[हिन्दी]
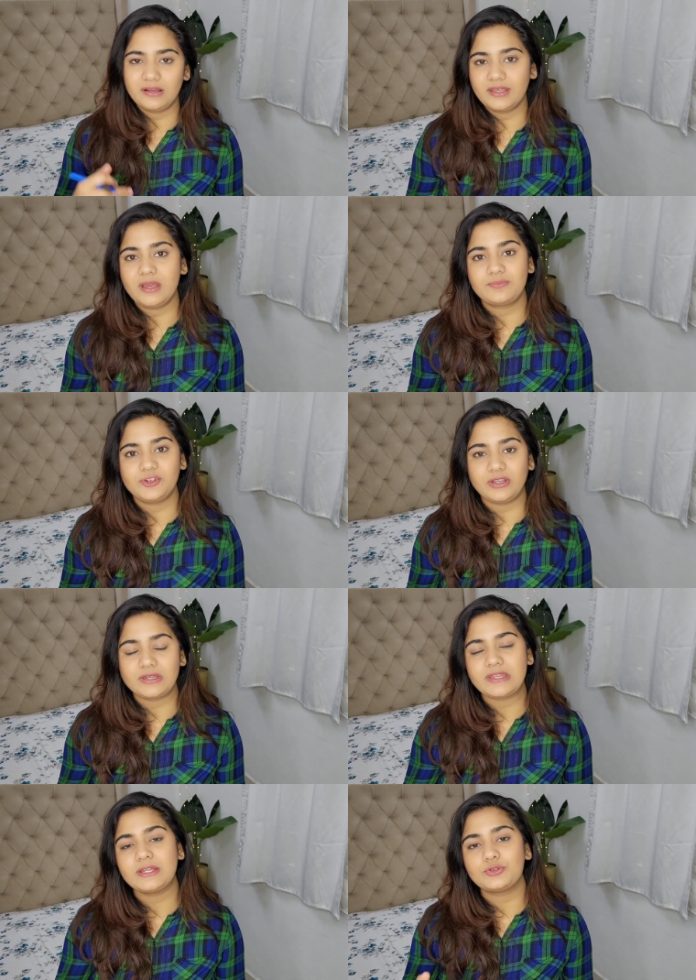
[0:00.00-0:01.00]
अगर आप चेक
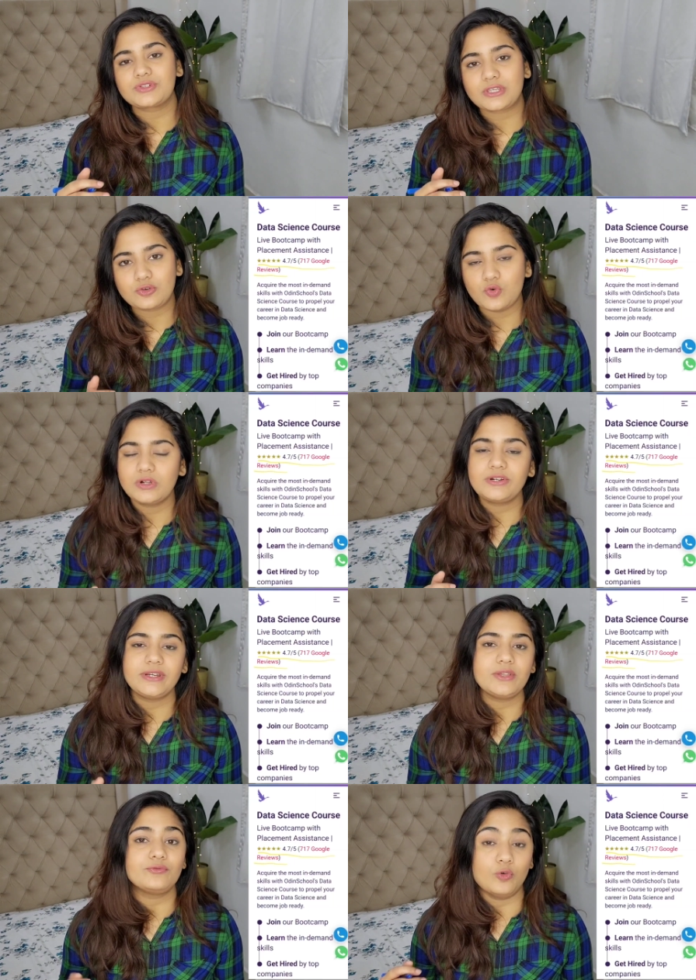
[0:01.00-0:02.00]
करेंगे तो इसकी गूगल
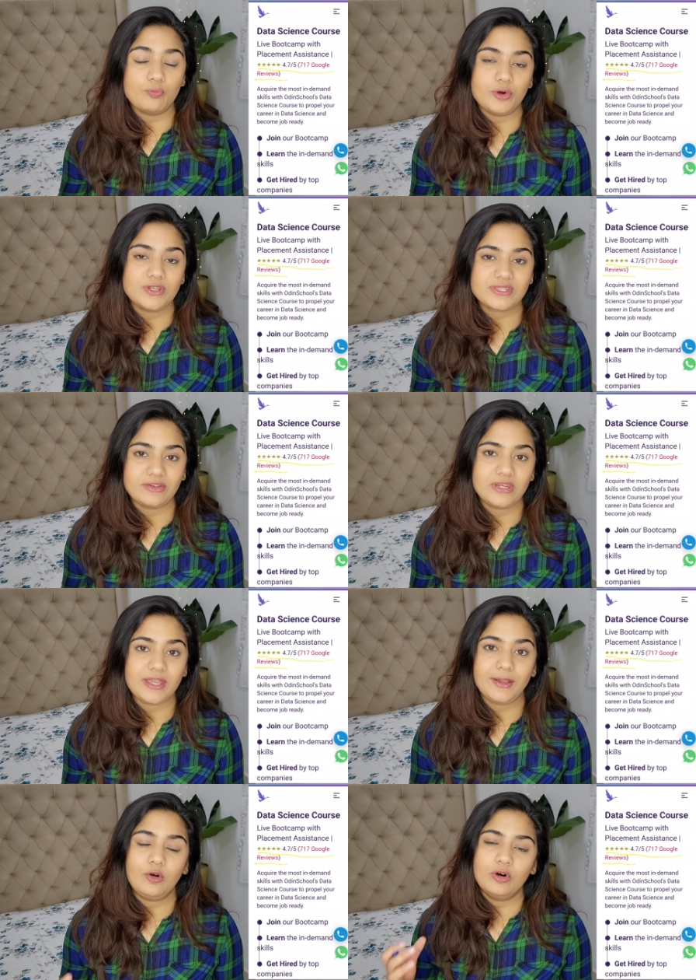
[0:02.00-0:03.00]
रेटिंग 4.7
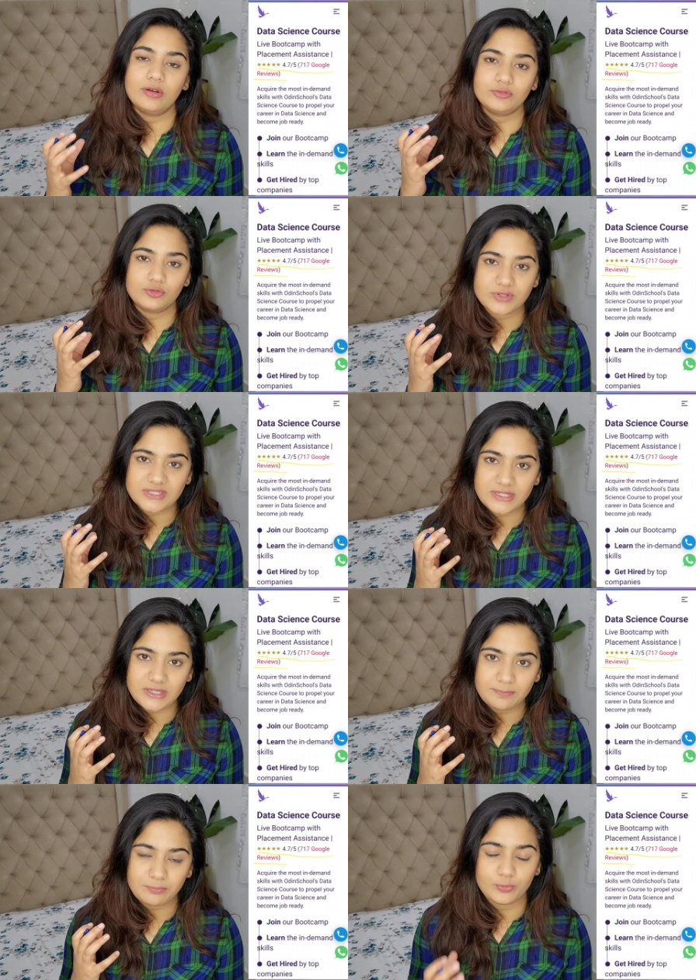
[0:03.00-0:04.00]
है और जो
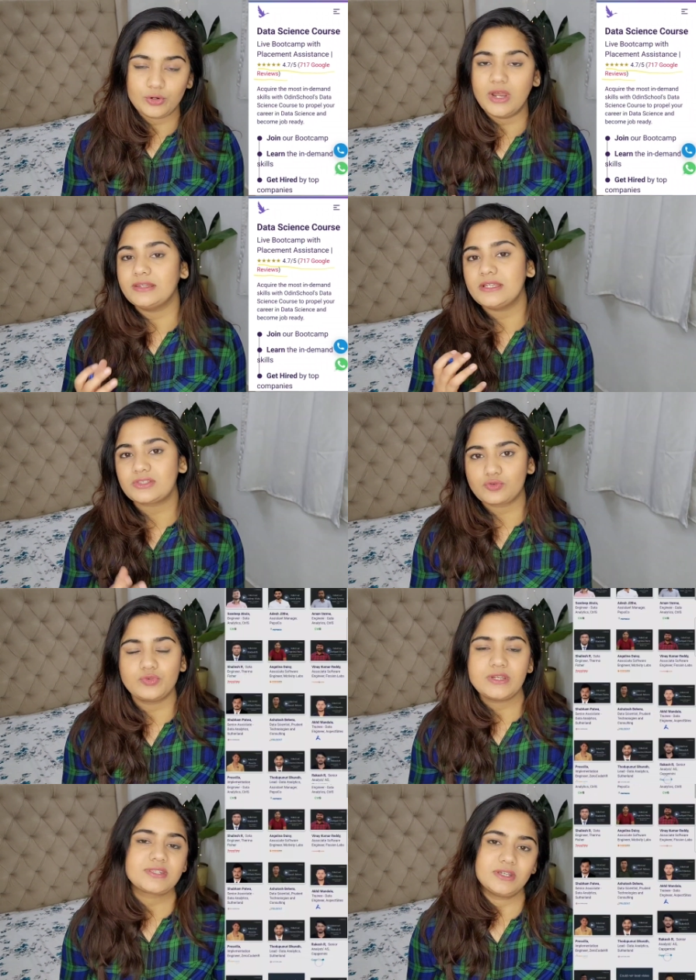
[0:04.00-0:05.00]
इसके पुराने
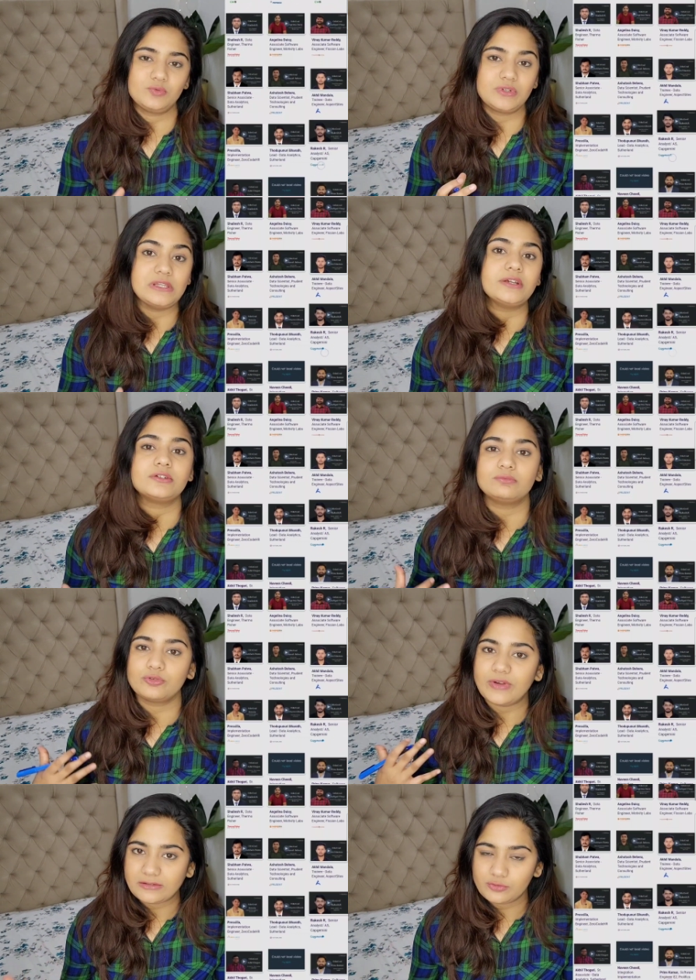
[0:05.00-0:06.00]
स्टूडेंट्स हैं उनकी लिंकड
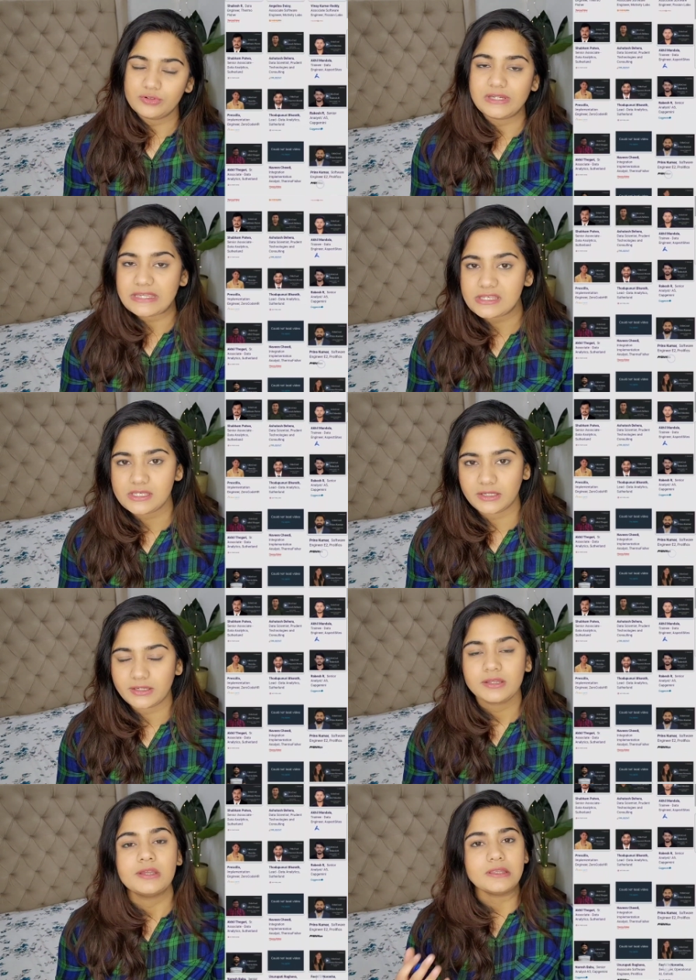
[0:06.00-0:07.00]
प्रोफाइल उन्होंने लिंक की है
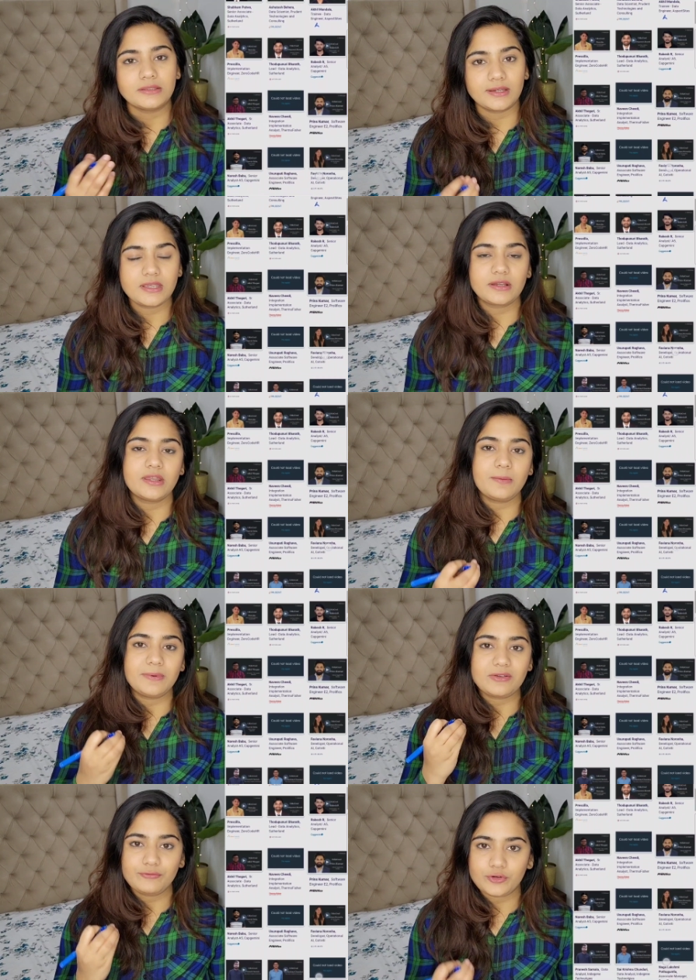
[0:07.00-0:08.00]
ताकि अगर
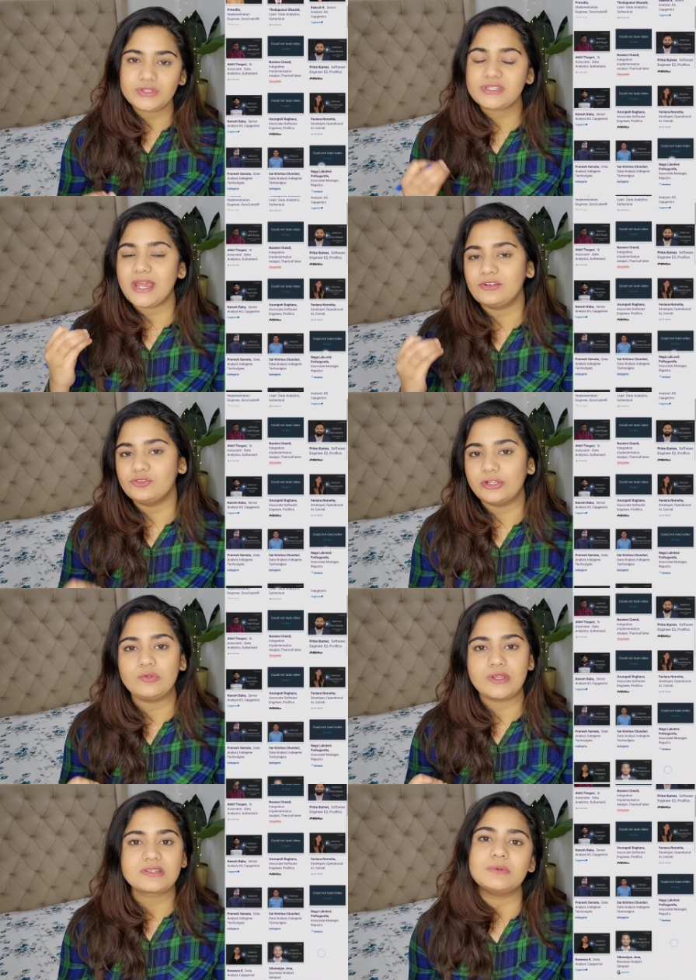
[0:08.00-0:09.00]
आप एक फ़र्स्ट हैंड
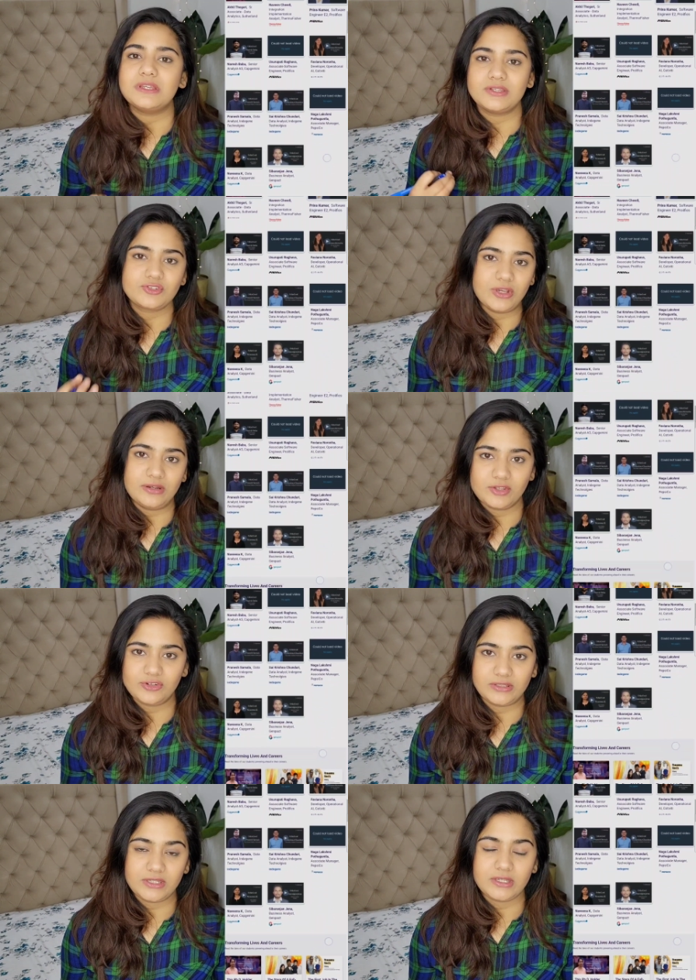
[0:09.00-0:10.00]
जेन्यून एक्सपीरियंस जानना
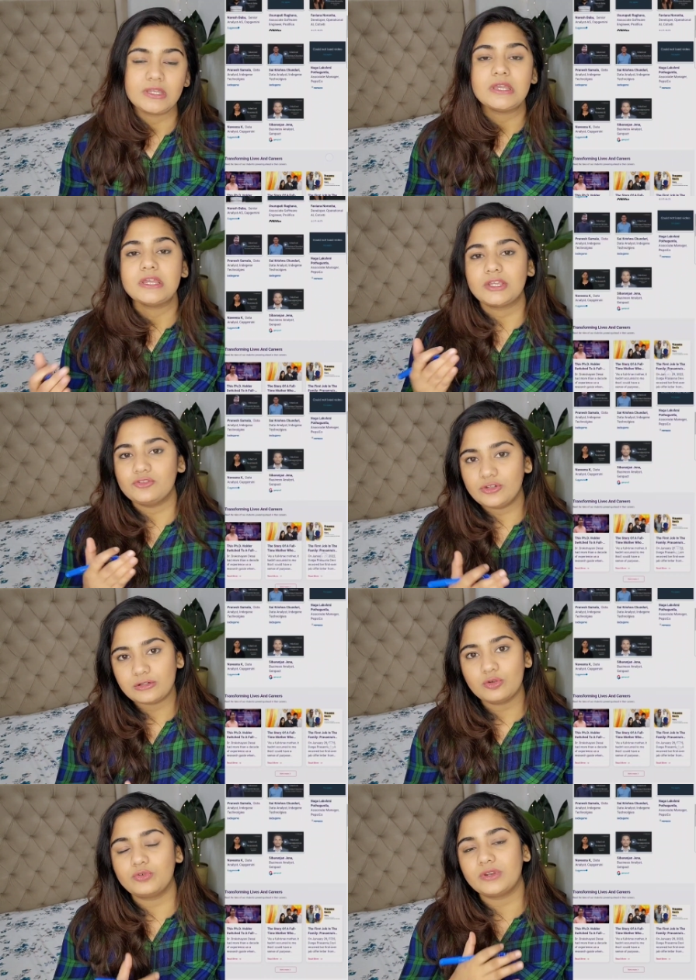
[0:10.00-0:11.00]
चाहते हैं कि
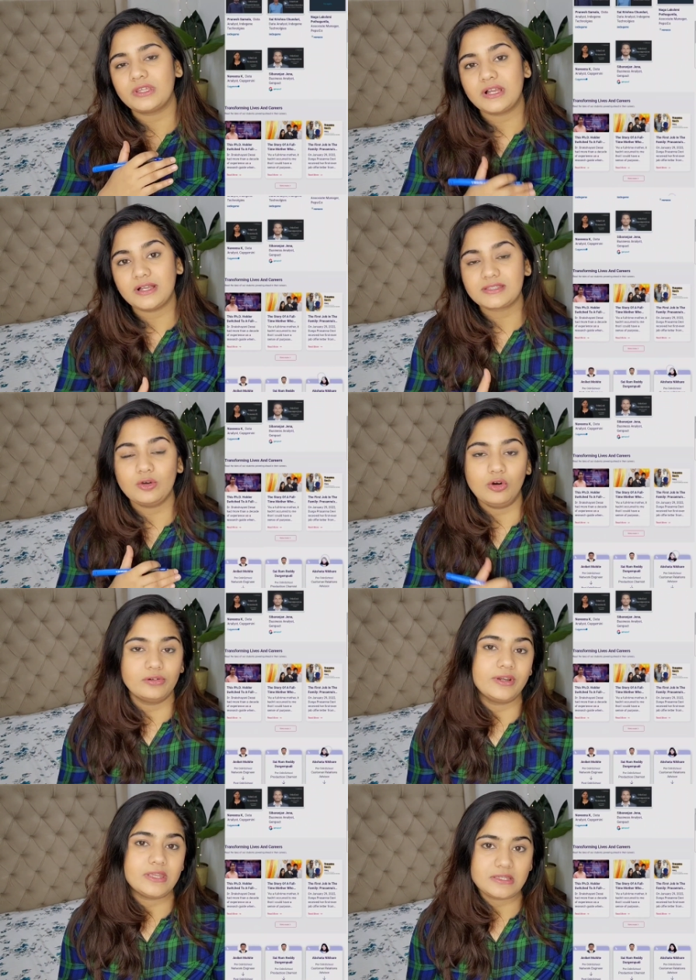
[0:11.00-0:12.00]
जिन लोगों ने यहाँ से
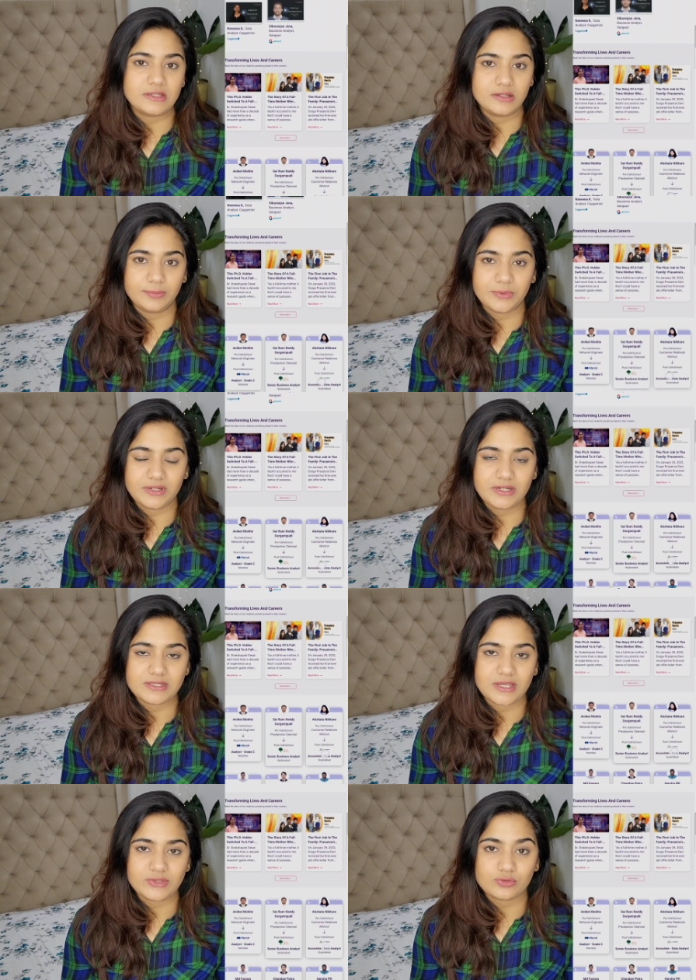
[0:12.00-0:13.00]
ऑलरेडी अपना डेटा
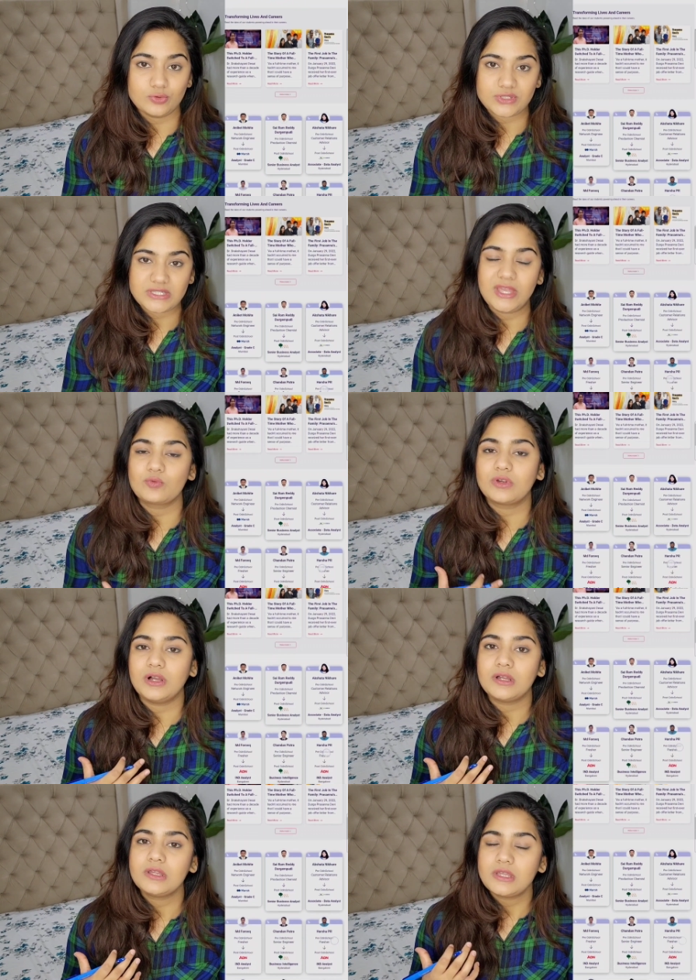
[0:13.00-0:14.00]
साइंस कोर्स किया है उनका